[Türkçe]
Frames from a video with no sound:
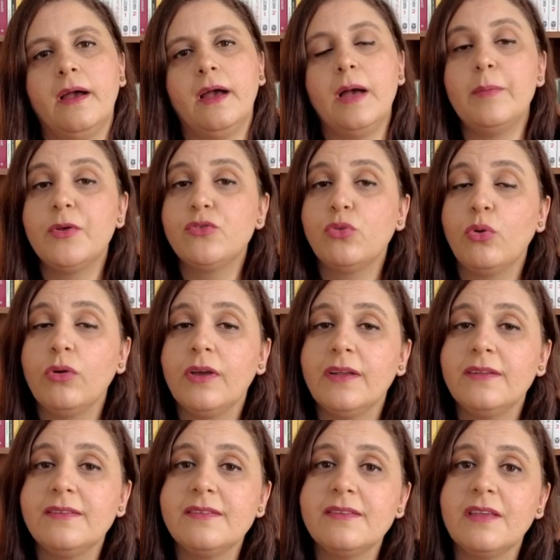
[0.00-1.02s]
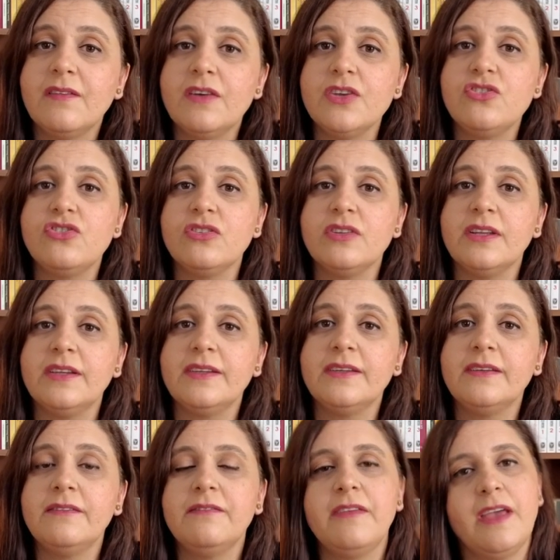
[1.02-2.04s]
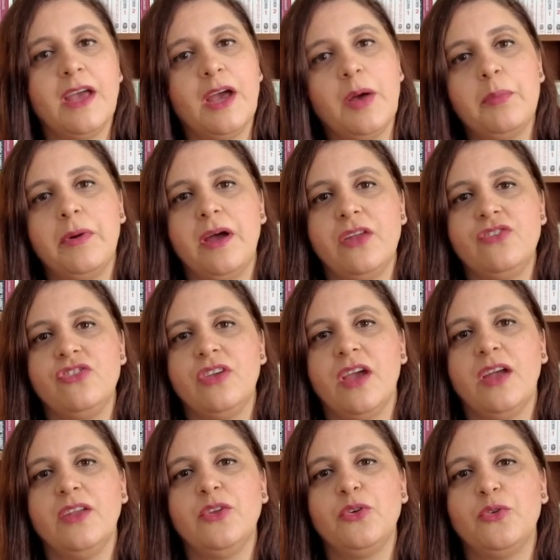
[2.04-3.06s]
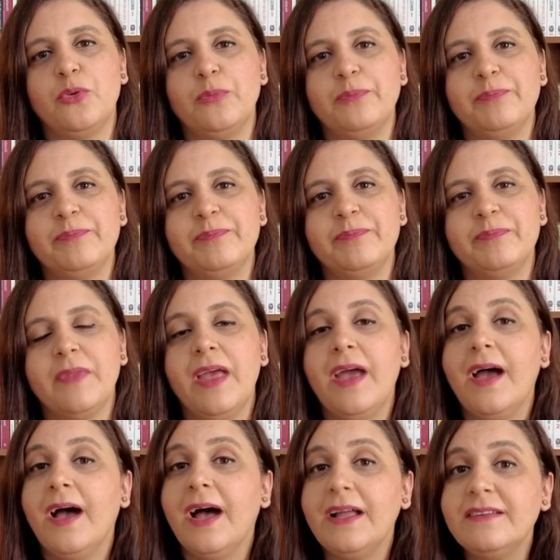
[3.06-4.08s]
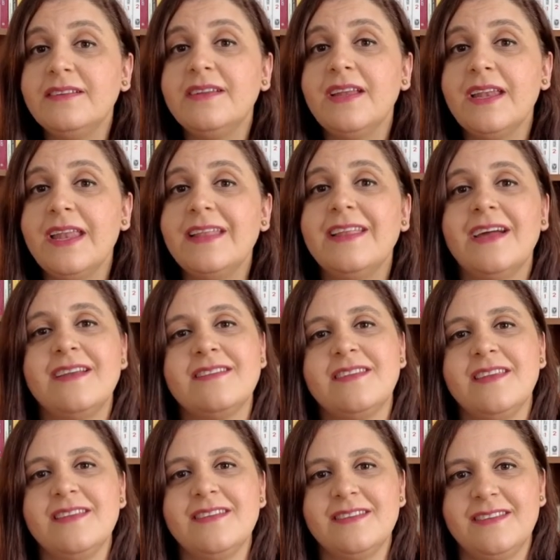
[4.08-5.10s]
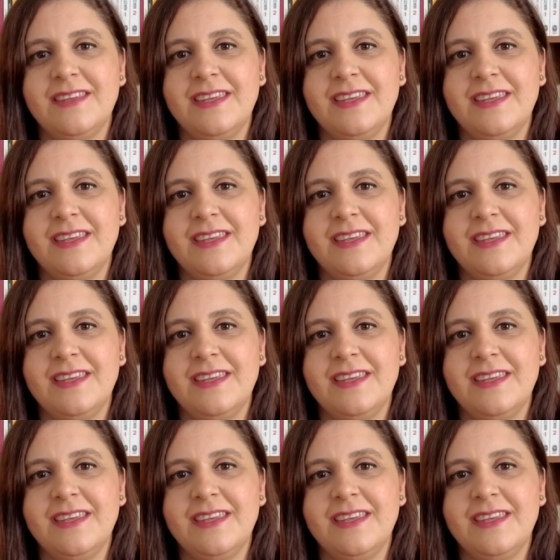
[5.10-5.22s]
Amazon kadın savaşçıları veya Bacıyanı Rum. Adına ne derseniz